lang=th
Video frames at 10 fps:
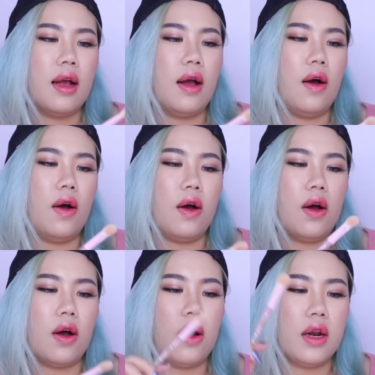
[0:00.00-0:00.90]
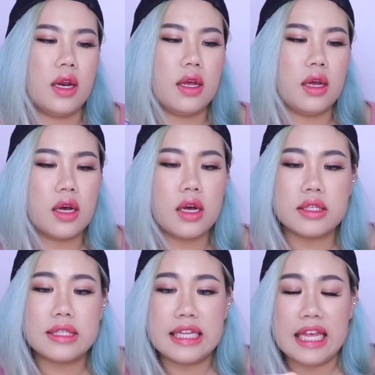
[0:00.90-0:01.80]
เคาะเคาะเคาะนิดนึงคือ
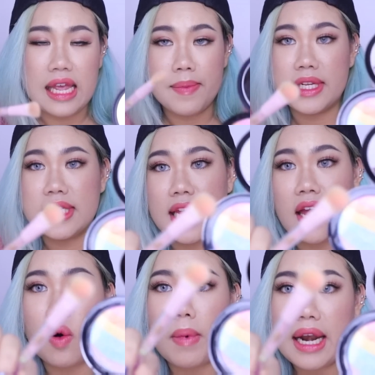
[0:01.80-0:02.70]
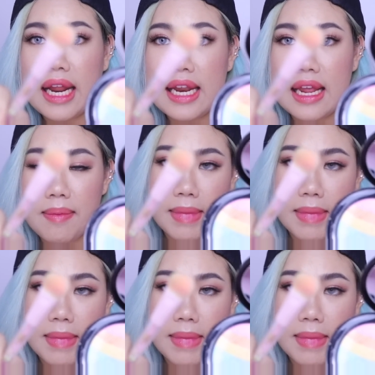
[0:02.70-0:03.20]
สีมันจิกออกมาได้ดี